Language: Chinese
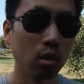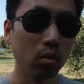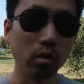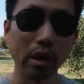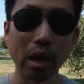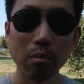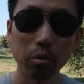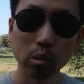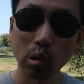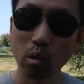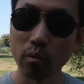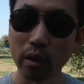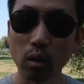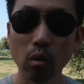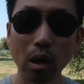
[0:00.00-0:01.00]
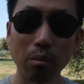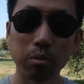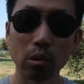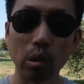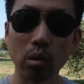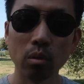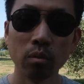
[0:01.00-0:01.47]
语言不通，文化
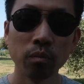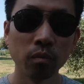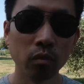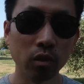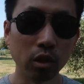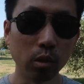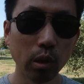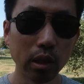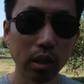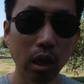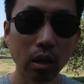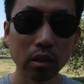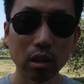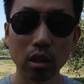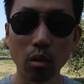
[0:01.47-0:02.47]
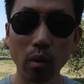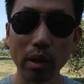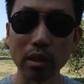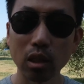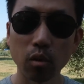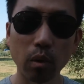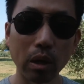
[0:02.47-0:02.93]
不通，你对当地的
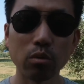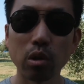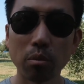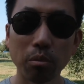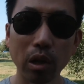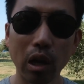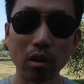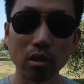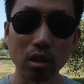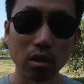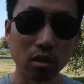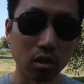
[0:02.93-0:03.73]
环境完全不了解，